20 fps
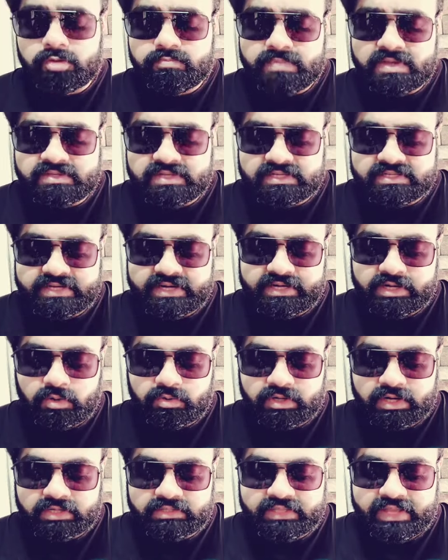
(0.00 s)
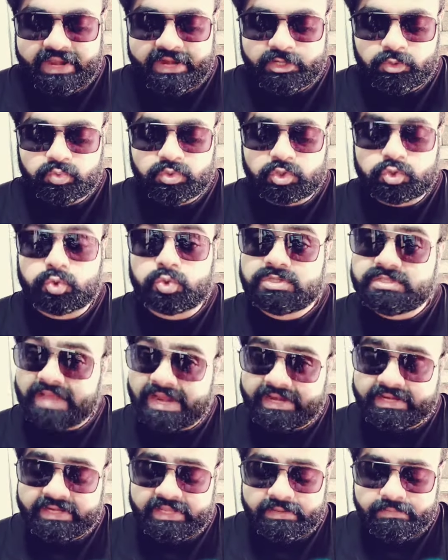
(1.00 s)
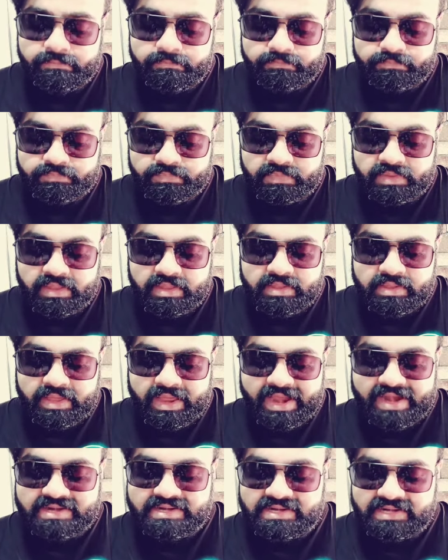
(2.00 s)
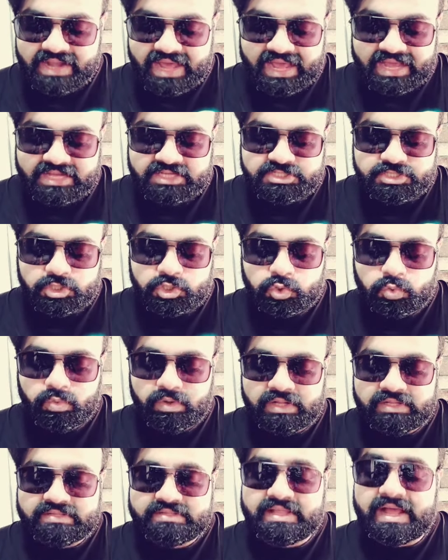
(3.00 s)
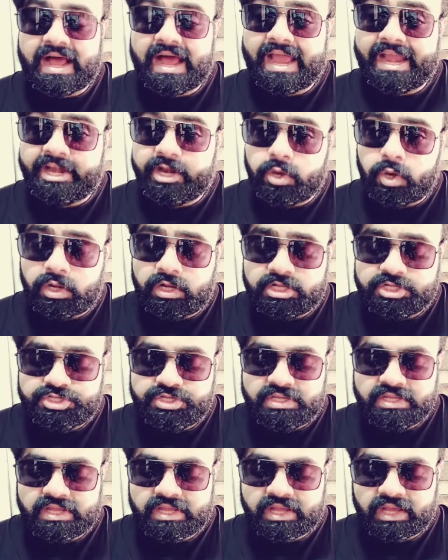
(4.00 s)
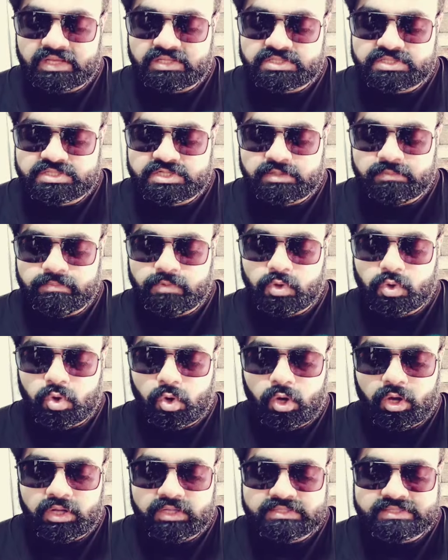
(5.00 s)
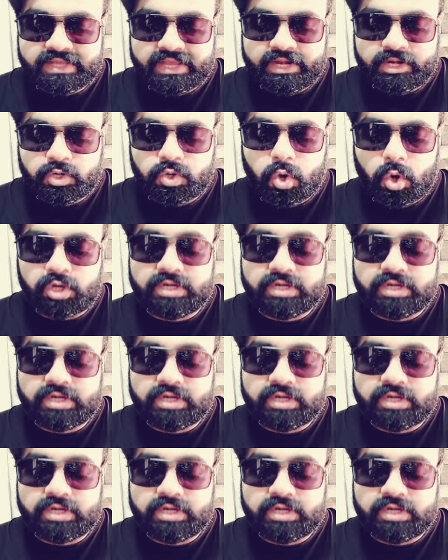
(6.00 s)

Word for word: रॉन्ग मैसेज सेंड आउट करता है टू द सोसाइटी एट लार्ज टूवर्ड्स द आइडियोलॉजी कस्टम गॉड्स एंड